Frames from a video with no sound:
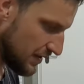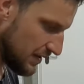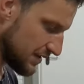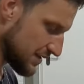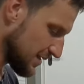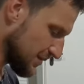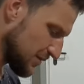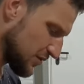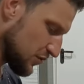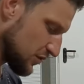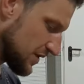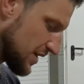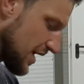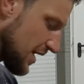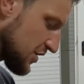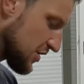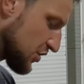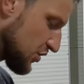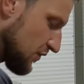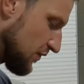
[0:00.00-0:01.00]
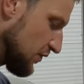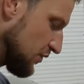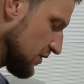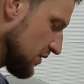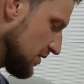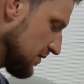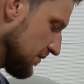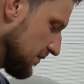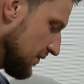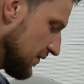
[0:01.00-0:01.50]
ist aber total
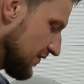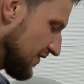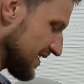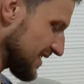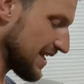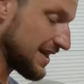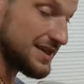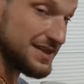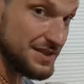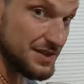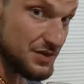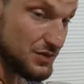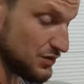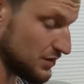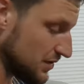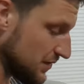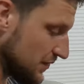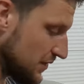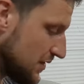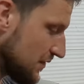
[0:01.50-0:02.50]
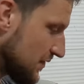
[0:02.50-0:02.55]
schwül, was eigentlich nicht gut ist für die